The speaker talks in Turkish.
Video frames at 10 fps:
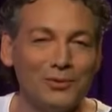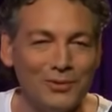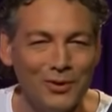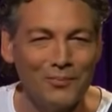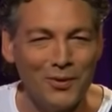
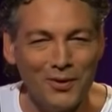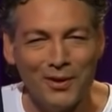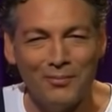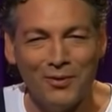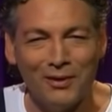Mutluluk
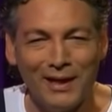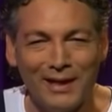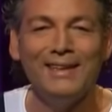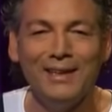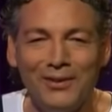programı
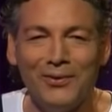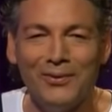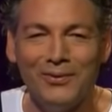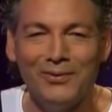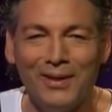olarak yeni
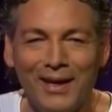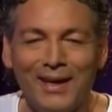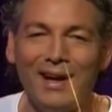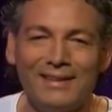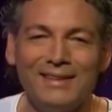
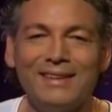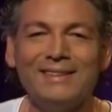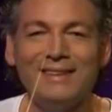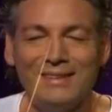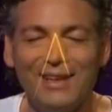gününde
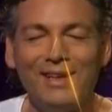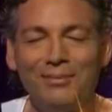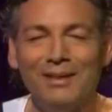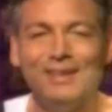artık sizlerle